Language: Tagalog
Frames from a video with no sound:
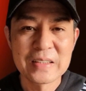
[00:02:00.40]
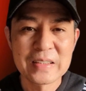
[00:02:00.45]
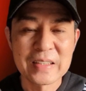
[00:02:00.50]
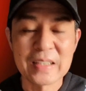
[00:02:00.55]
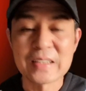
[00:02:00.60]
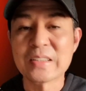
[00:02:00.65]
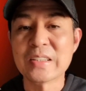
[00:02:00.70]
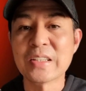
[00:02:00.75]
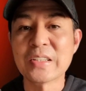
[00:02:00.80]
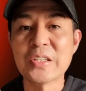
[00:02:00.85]

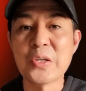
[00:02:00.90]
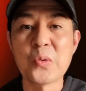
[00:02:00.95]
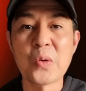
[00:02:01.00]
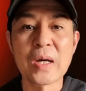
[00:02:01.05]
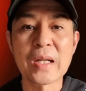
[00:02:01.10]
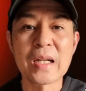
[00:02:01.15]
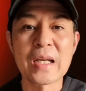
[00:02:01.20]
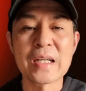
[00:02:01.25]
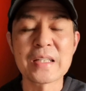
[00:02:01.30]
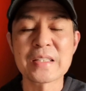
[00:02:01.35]

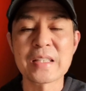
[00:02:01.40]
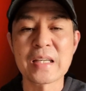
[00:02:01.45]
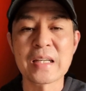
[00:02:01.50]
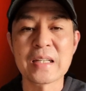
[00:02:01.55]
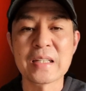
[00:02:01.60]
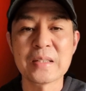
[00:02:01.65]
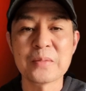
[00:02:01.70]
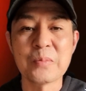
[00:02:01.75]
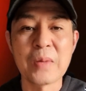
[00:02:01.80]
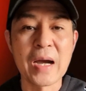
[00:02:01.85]
Nagdidiwara
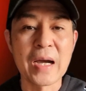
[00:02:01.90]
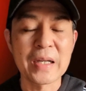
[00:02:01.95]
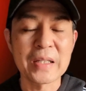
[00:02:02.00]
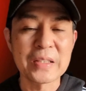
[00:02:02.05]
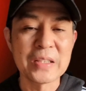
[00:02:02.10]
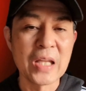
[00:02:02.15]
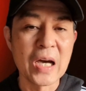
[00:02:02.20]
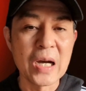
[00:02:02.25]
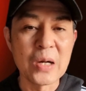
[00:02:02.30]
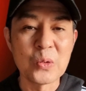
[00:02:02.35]
siya.
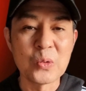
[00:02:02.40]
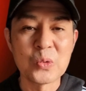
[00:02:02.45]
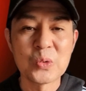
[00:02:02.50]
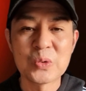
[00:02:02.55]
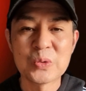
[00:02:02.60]
Bakit daw?